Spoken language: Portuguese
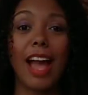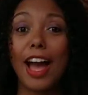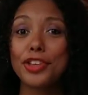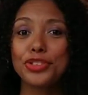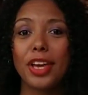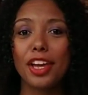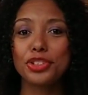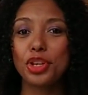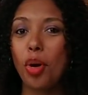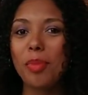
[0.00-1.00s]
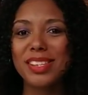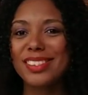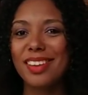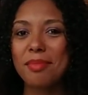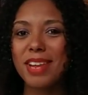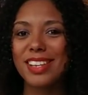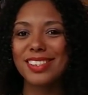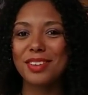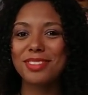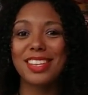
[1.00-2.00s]
Ai, gente, como assim,
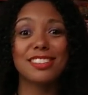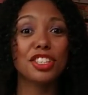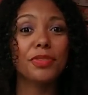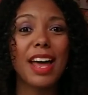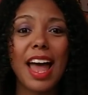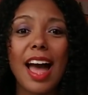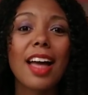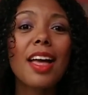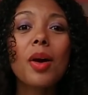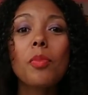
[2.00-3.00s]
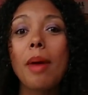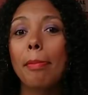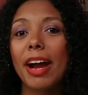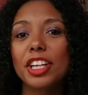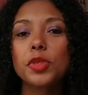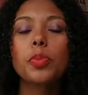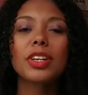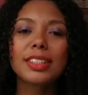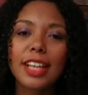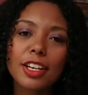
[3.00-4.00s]
Brasil? Esqueci de falar uma parte
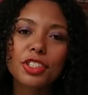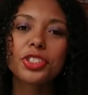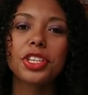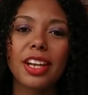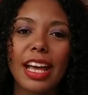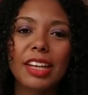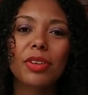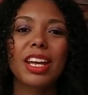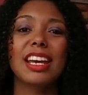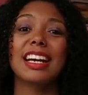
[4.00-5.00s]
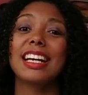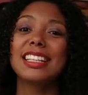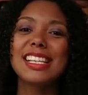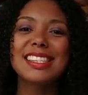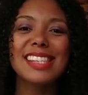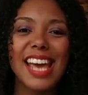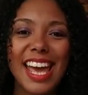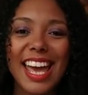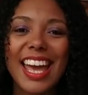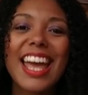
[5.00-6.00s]
importante, né? Que eu queria
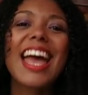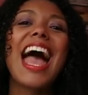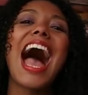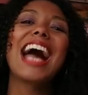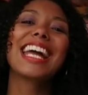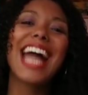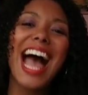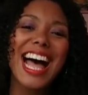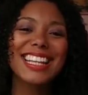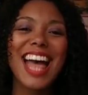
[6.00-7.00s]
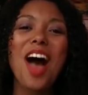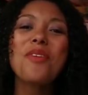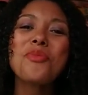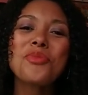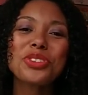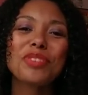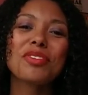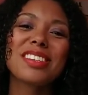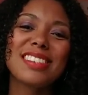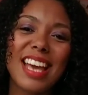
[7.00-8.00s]
agradecer a cada um de
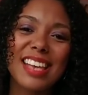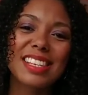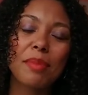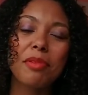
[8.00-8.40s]
vocês que